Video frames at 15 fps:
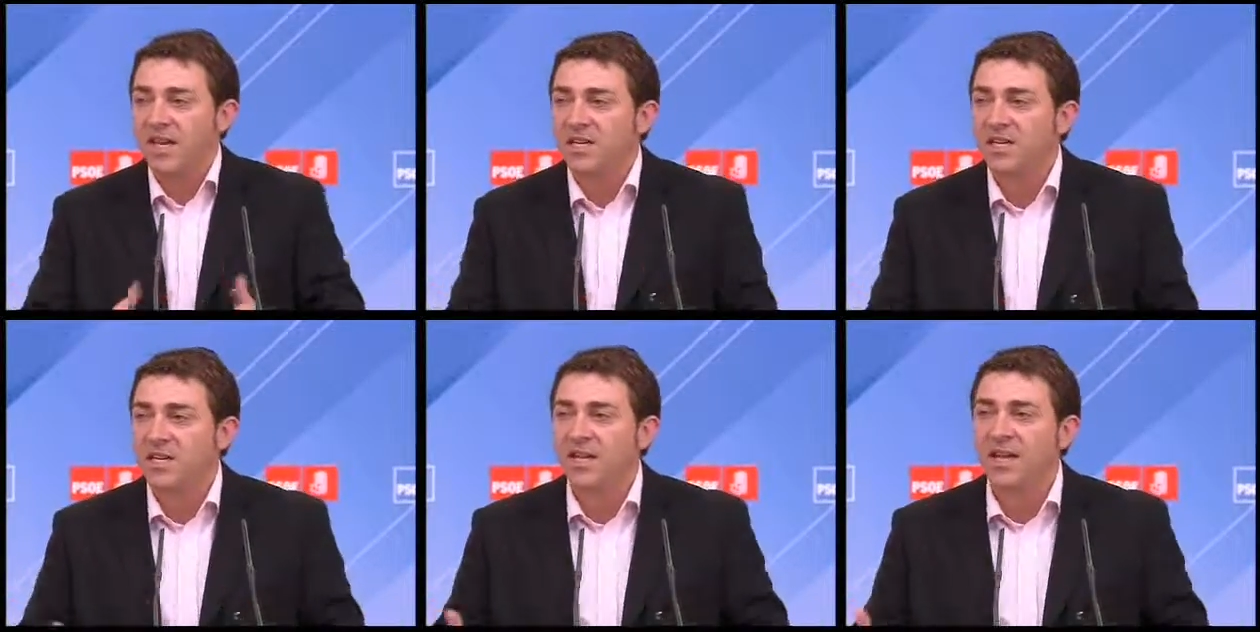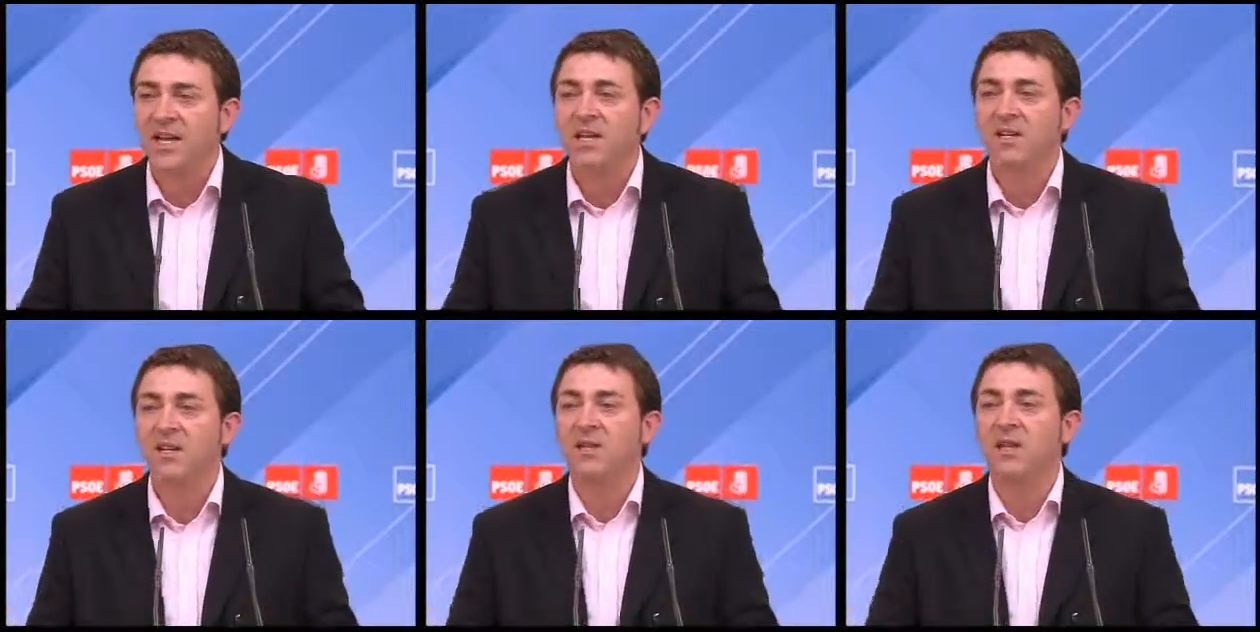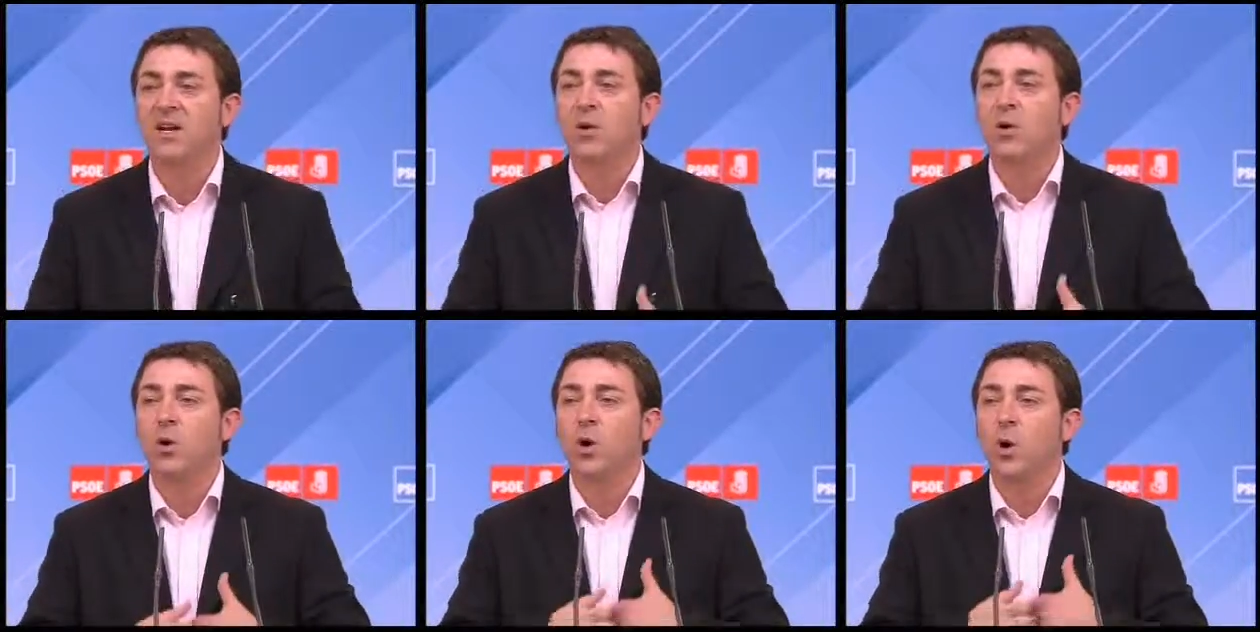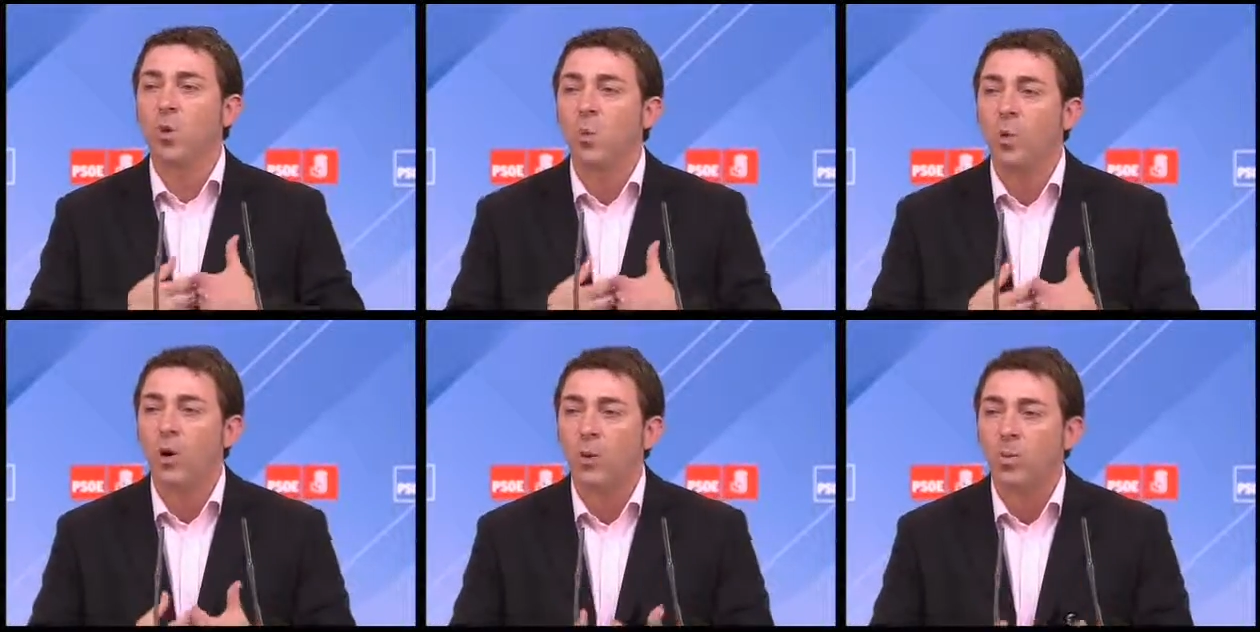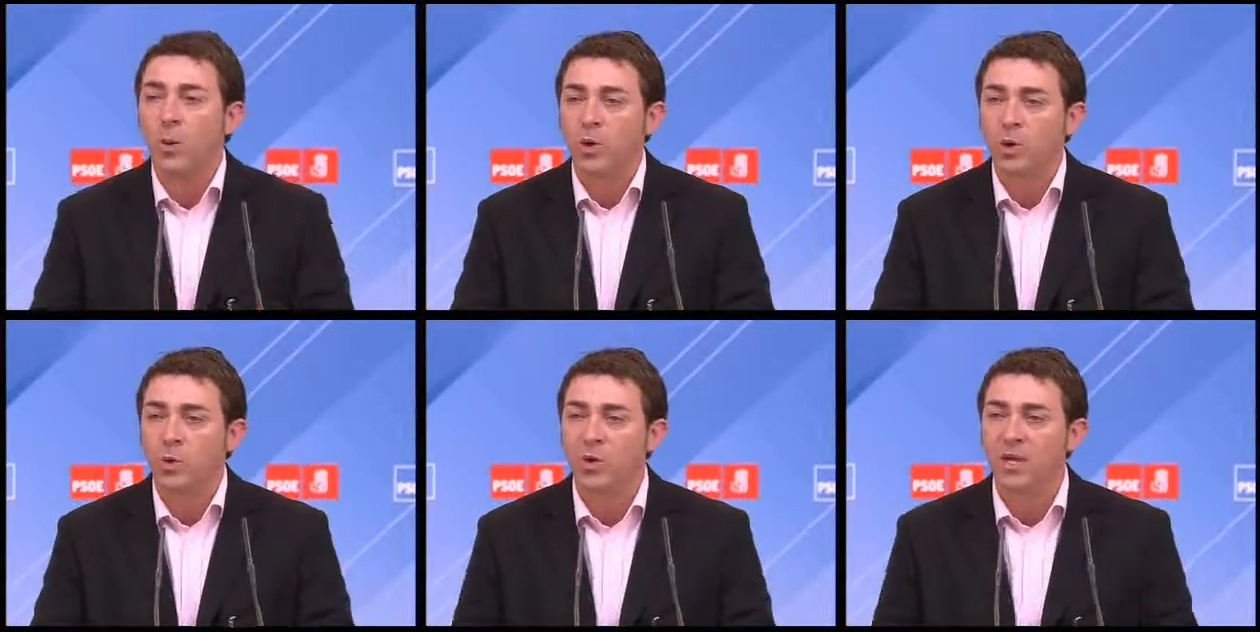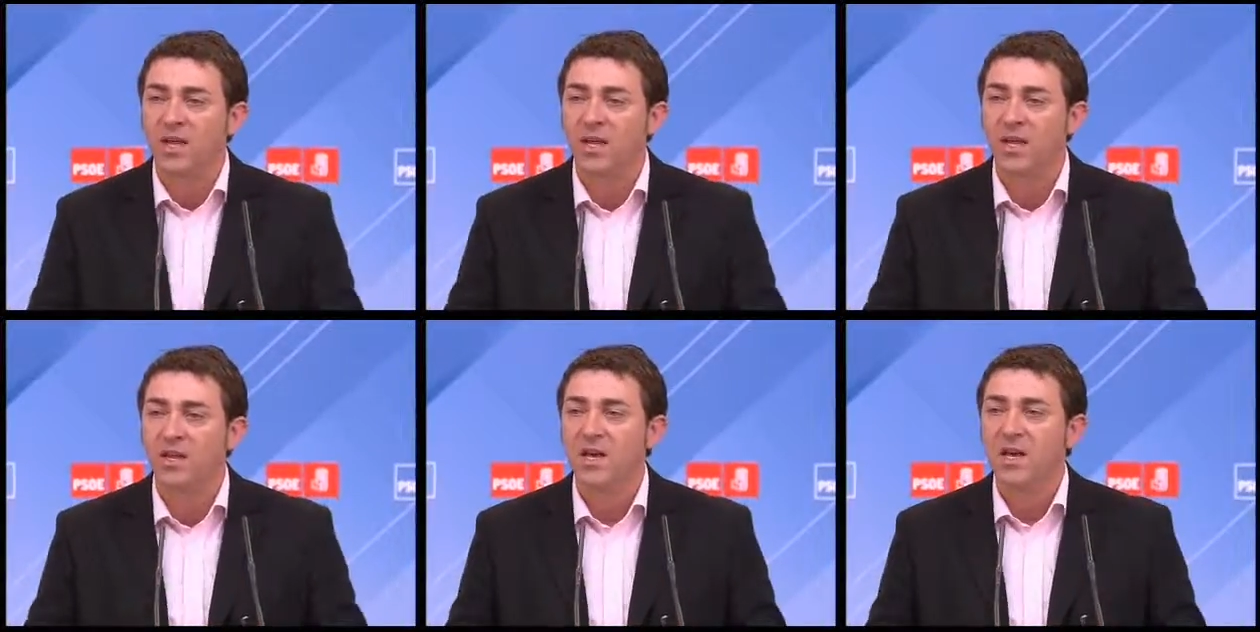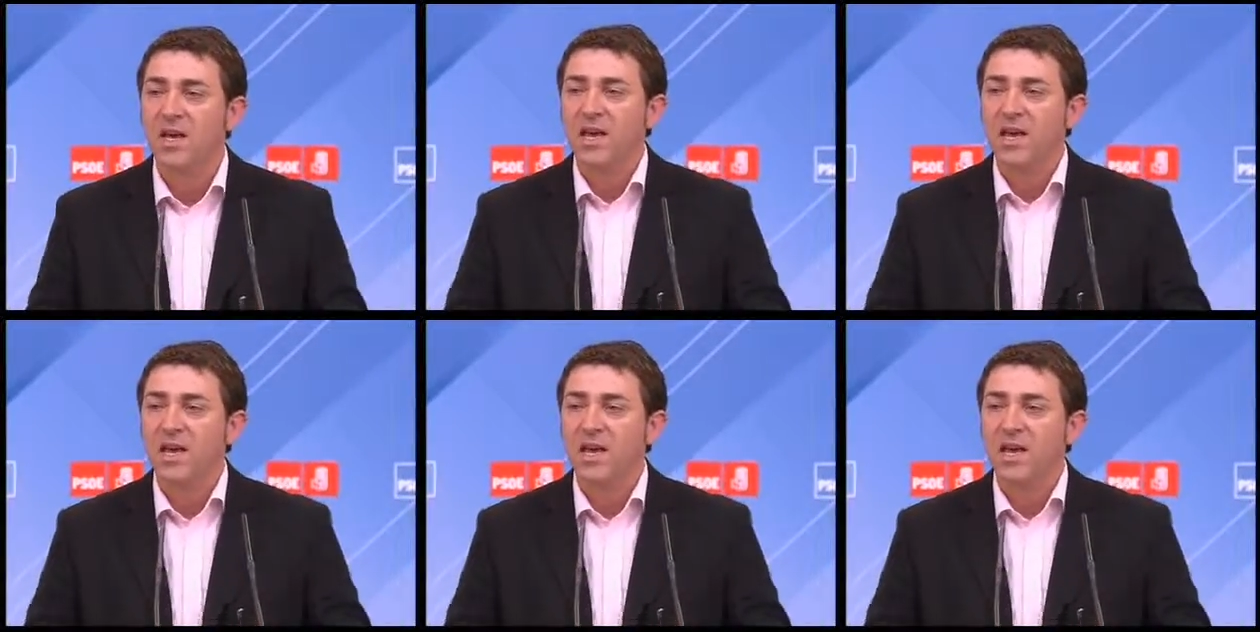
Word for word: es y hay que entenderlo como una oportunidad